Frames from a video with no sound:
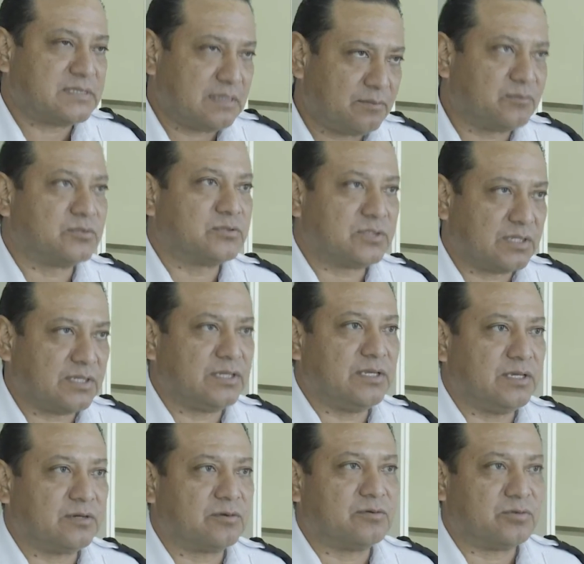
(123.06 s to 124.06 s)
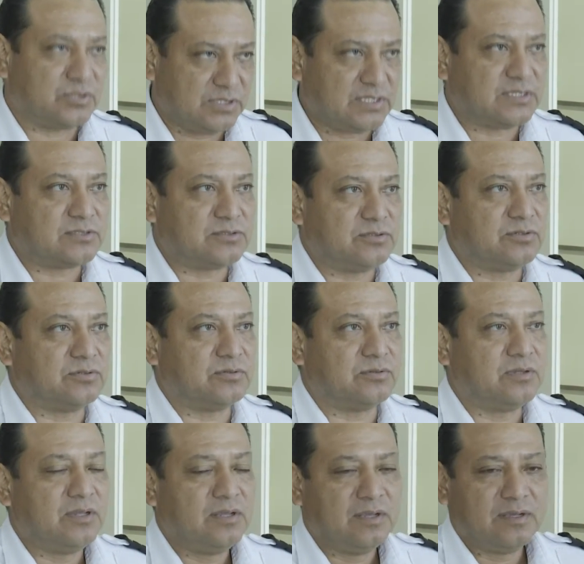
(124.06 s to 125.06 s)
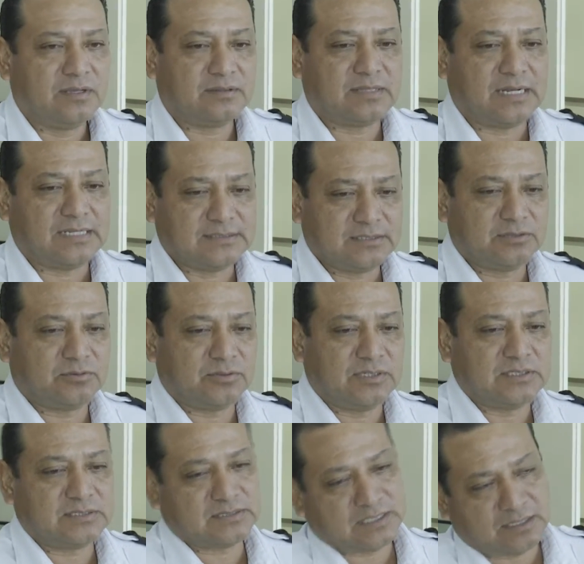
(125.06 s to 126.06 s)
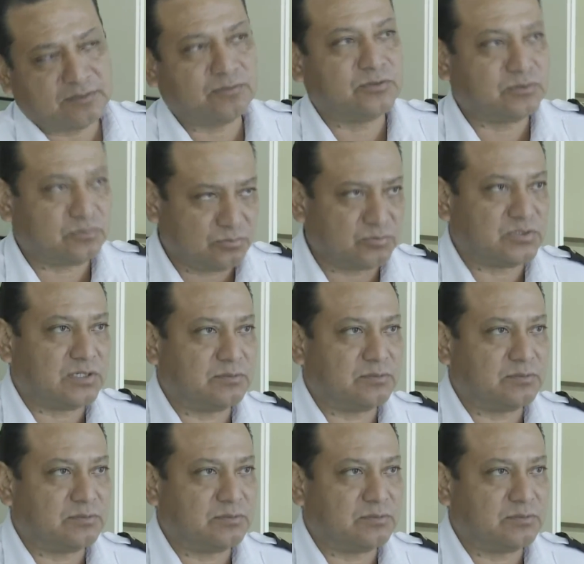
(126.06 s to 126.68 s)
estamos ahí en coordinación Tránsito del Estado y tu